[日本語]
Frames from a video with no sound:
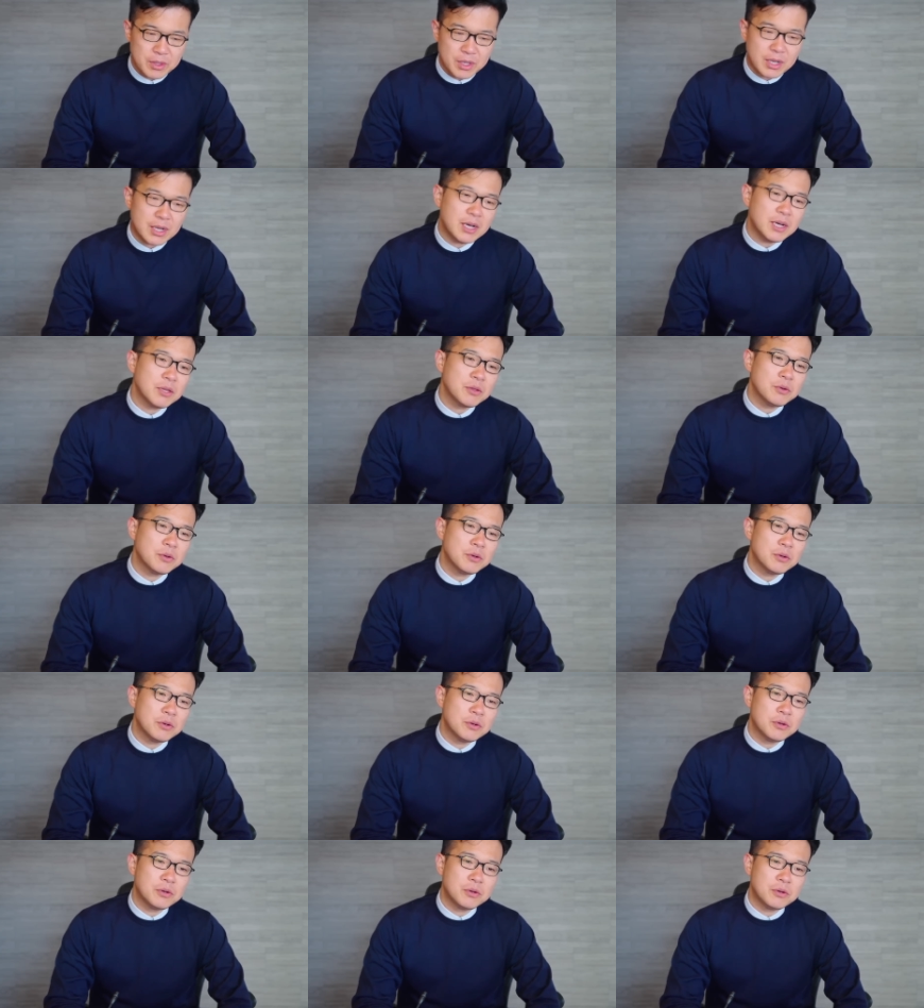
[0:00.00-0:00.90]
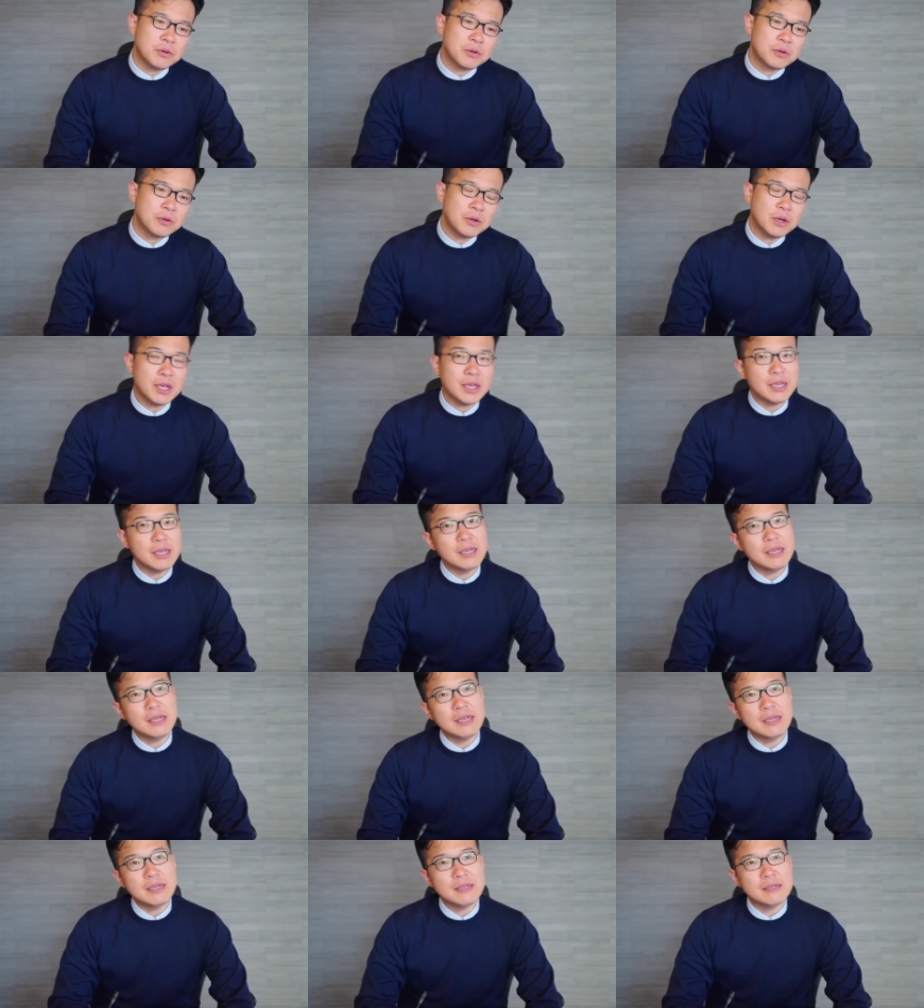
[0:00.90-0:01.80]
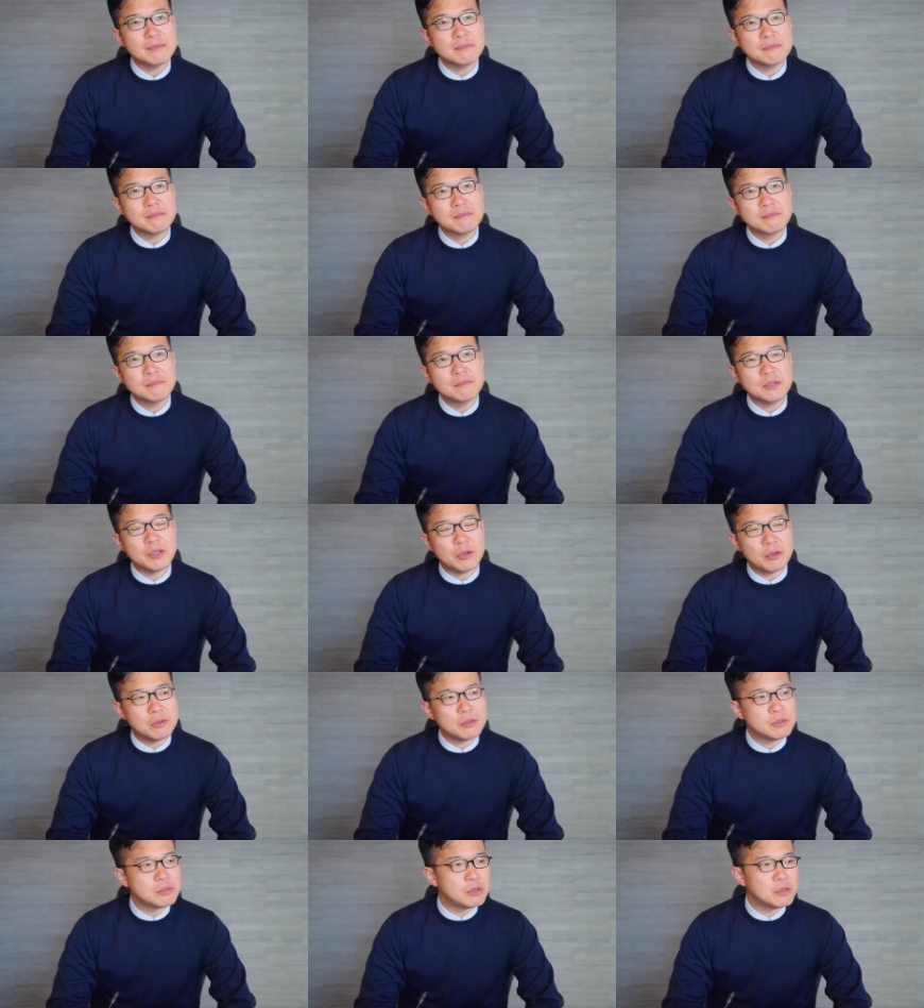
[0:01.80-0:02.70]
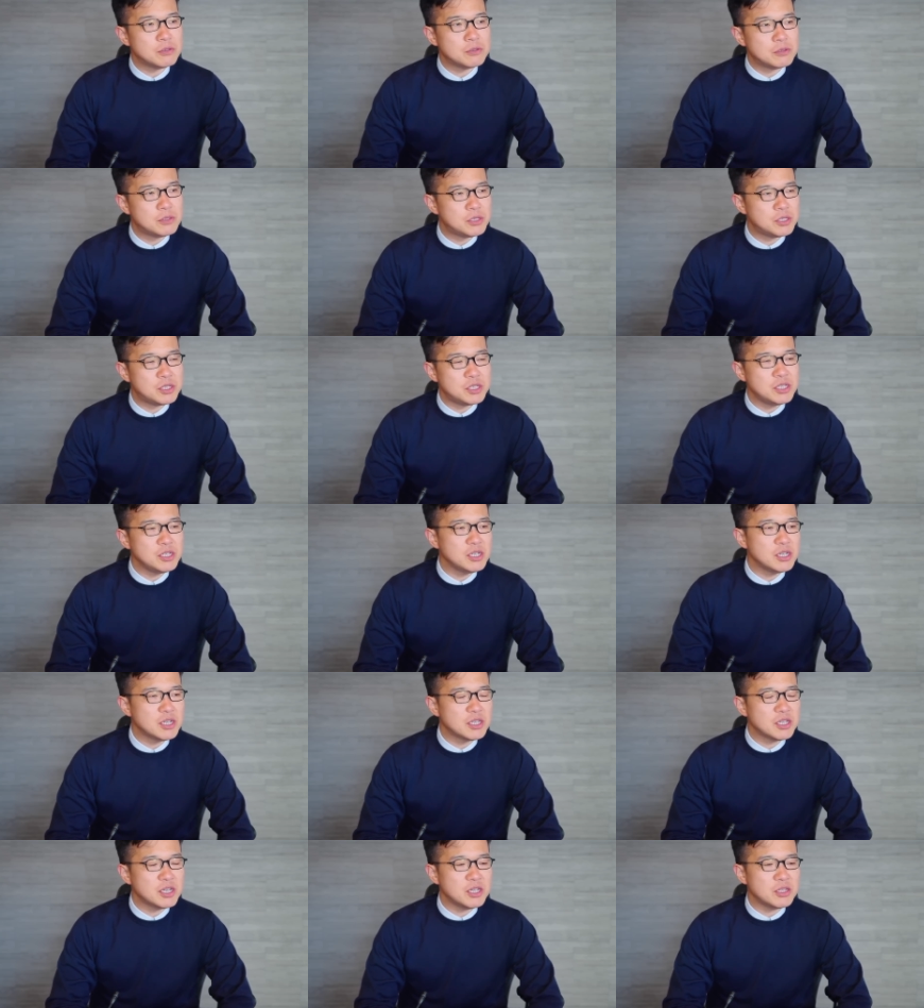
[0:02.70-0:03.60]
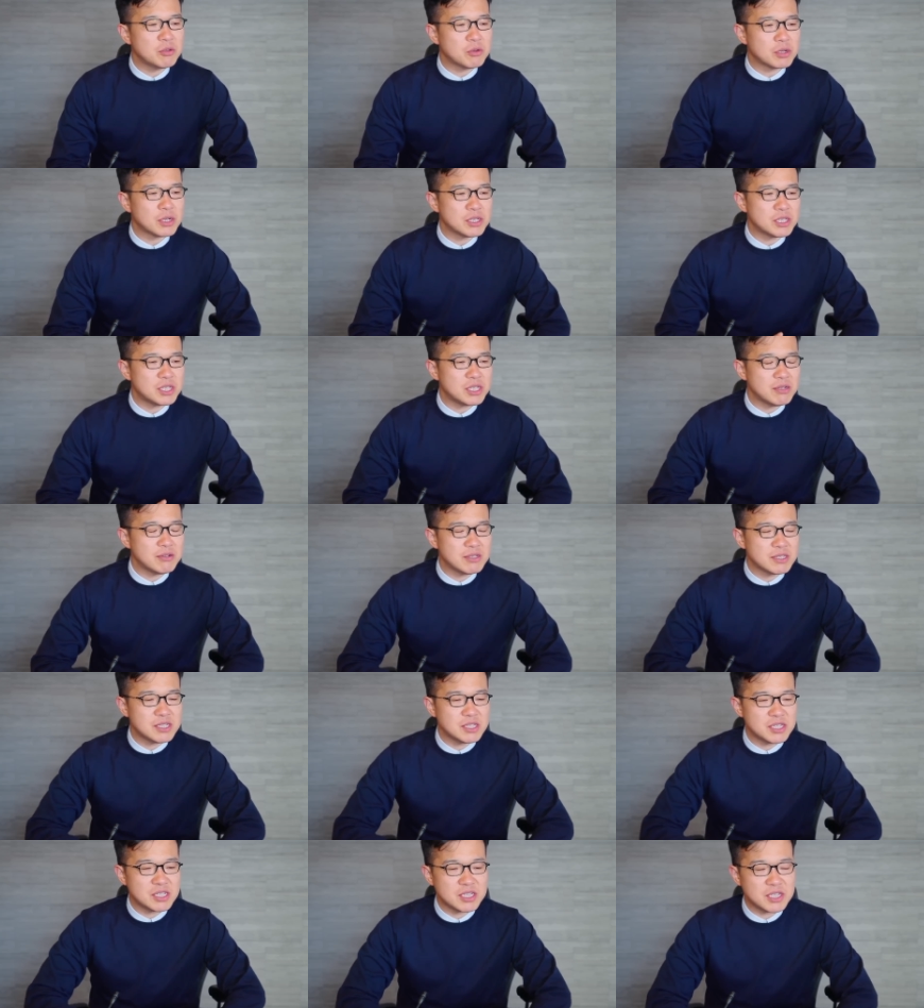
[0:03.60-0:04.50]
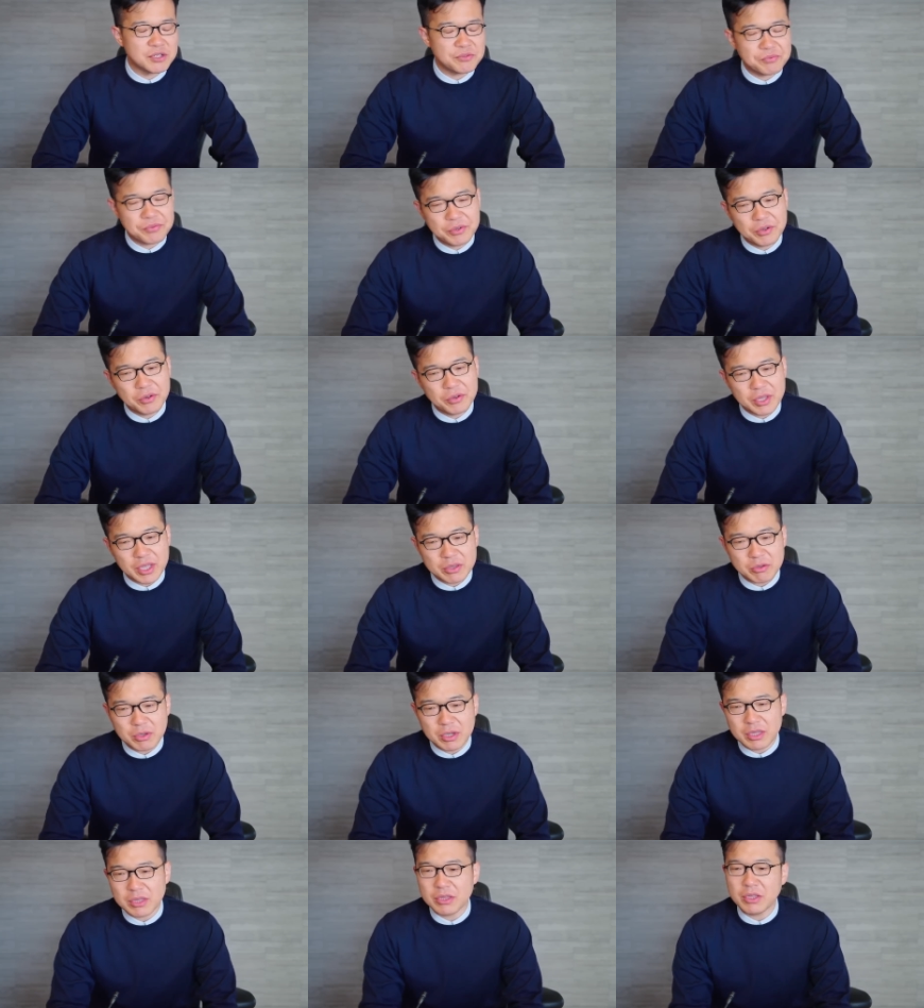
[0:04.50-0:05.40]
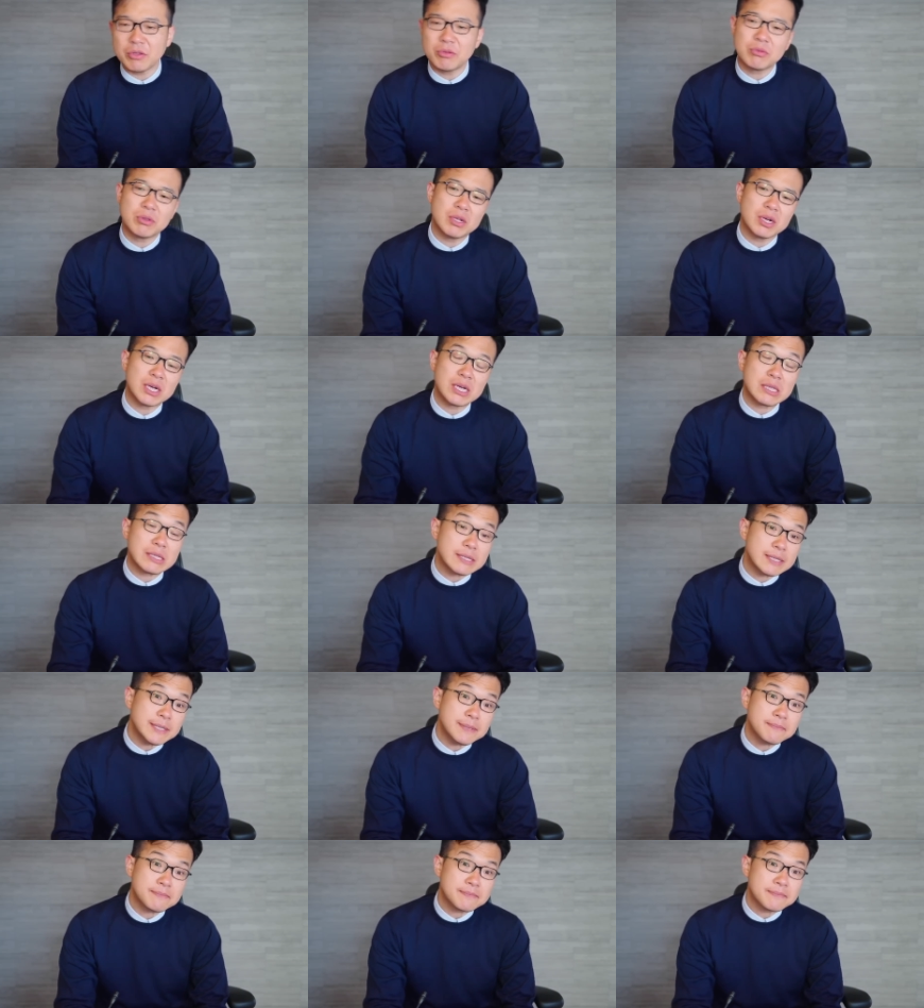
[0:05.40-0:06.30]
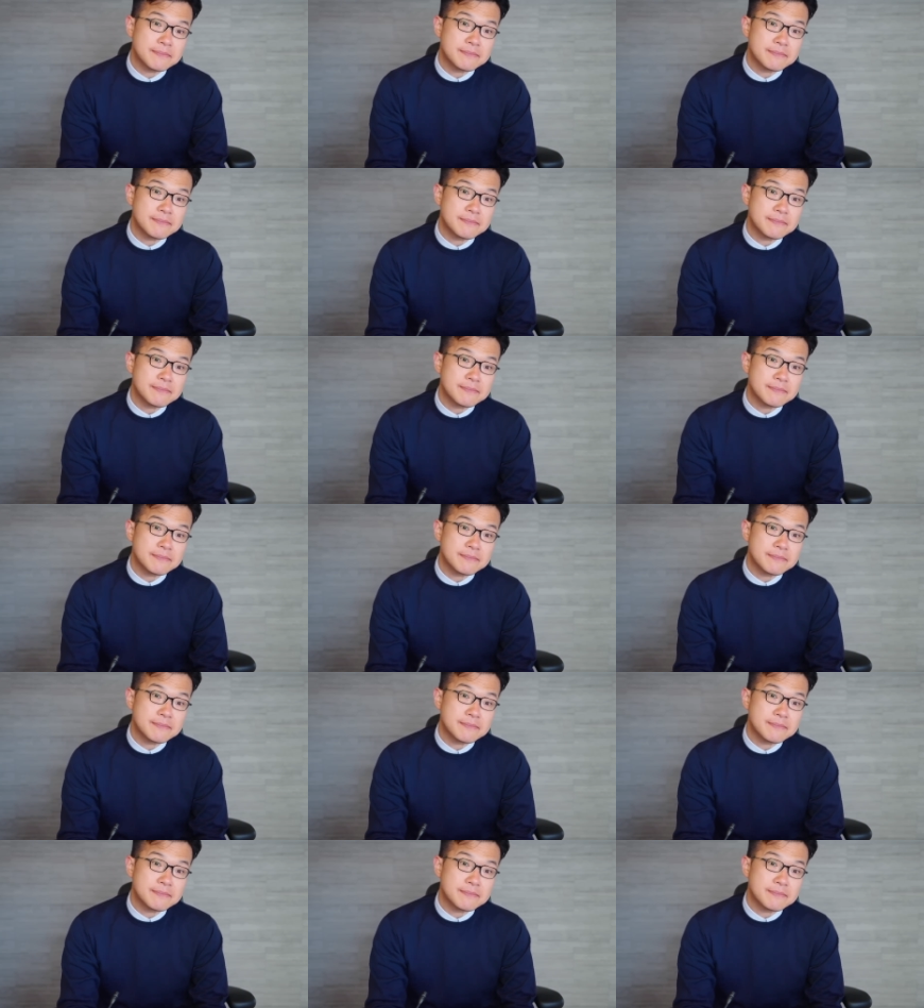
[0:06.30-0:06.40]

これ自信がないとか幸せじゃない不幸だとかって言ってる話